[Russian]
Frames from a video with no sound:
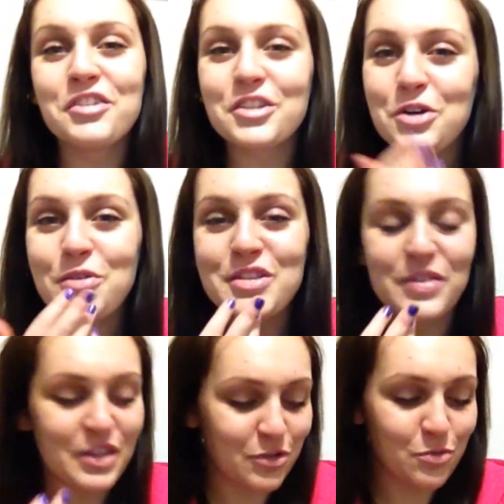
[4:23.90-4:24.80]
вот такой вот
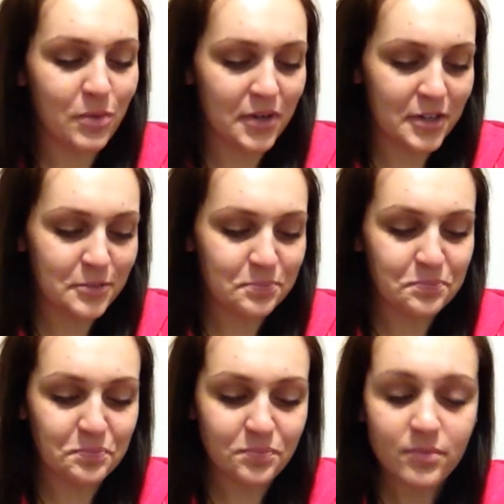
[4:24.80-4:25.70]
цвет на губах.
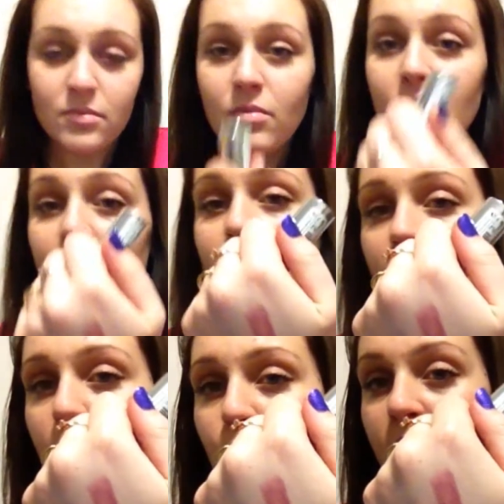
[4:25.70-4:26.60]

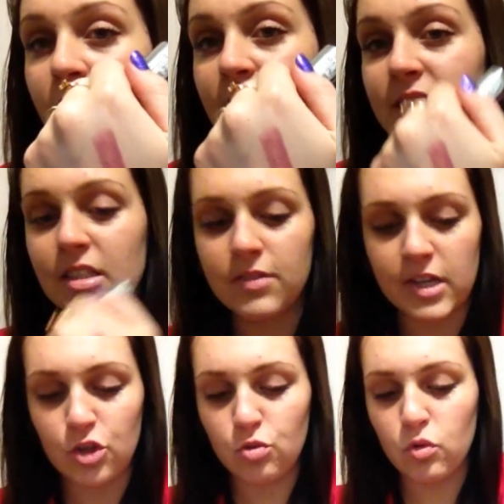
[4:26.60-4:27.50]
Так на руке красиво,
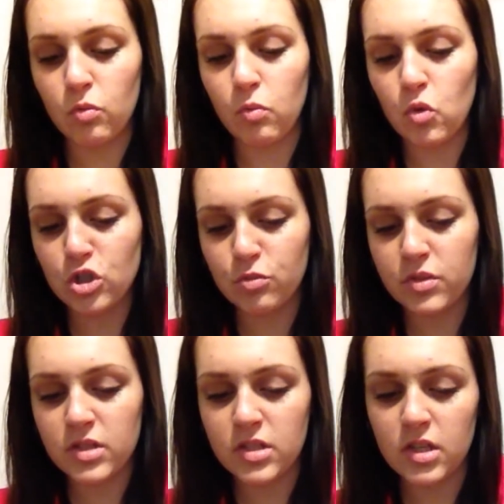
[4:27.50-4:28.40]
я думаю, может
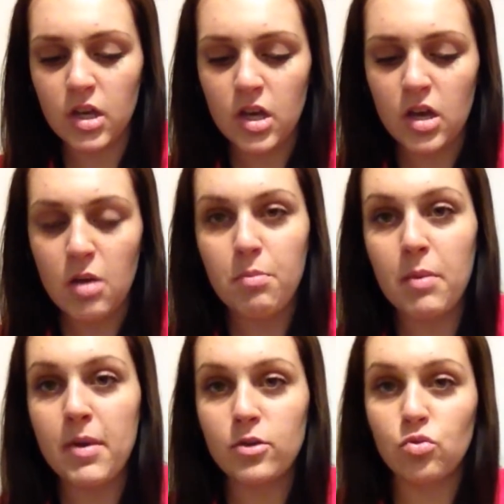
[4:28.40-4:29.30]
быть,
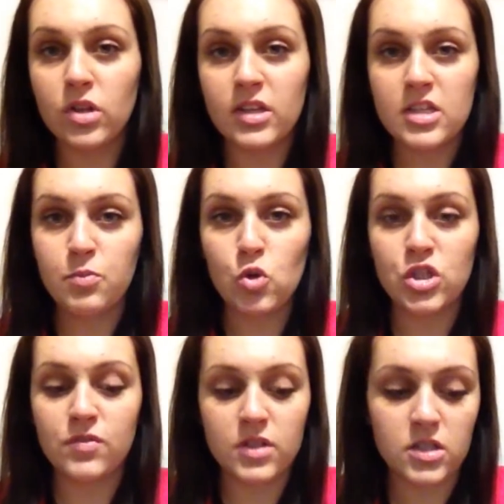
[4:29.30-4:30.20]
помаду надо
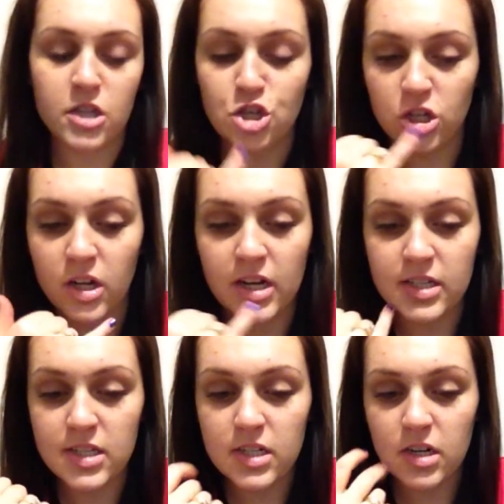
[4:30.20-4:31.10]
использовать сначала
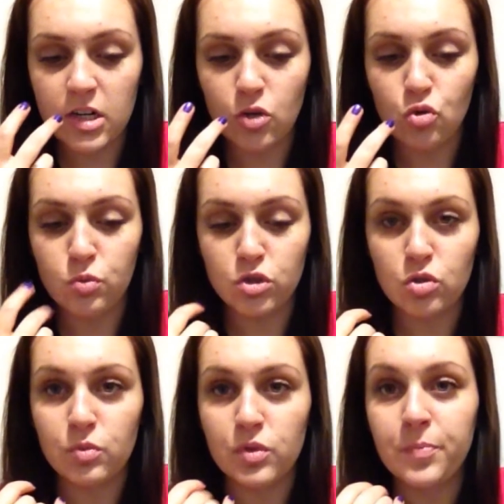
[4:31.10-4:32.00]
консилер на губы,
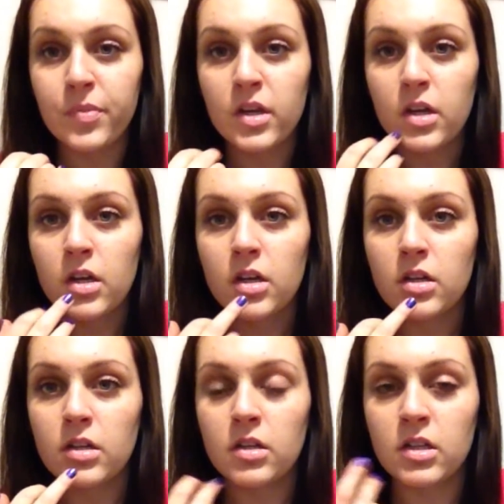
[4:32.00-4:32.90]
чтобы
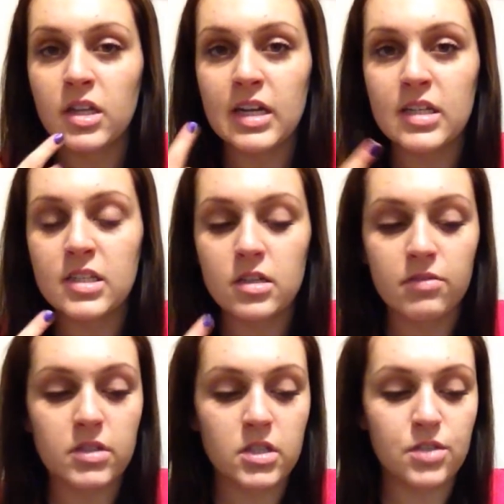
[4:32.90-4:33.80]

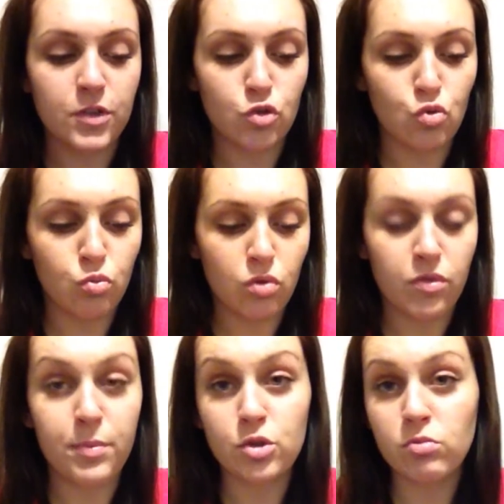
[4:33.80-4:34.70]
нейтрализировать цвет
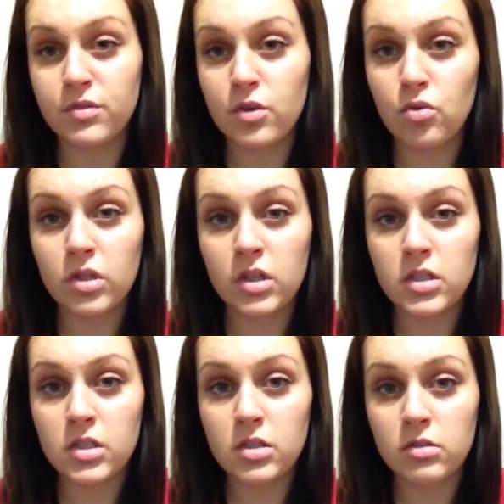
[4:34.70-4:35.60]
губов, а потом сверху
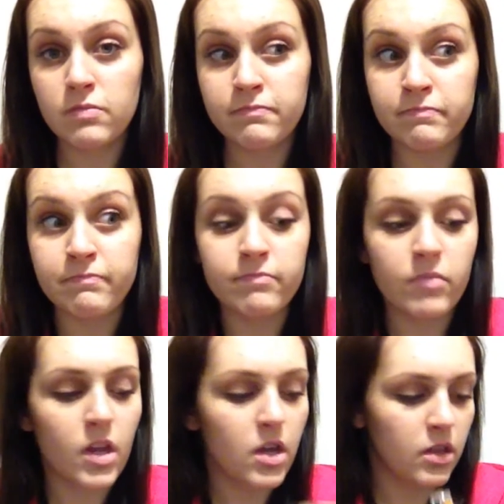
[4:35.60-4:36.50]
наносить.
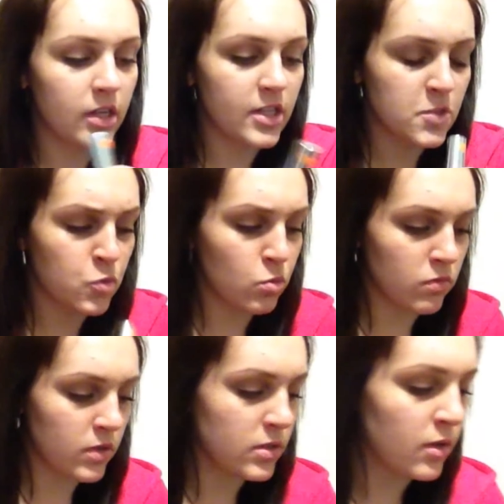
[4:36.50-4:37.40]
Надо
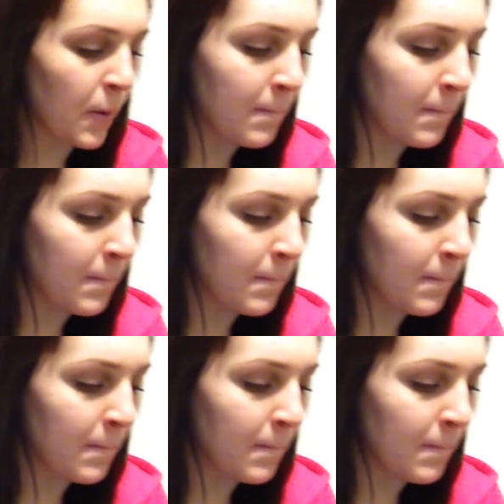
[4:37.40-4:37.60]
испробовать.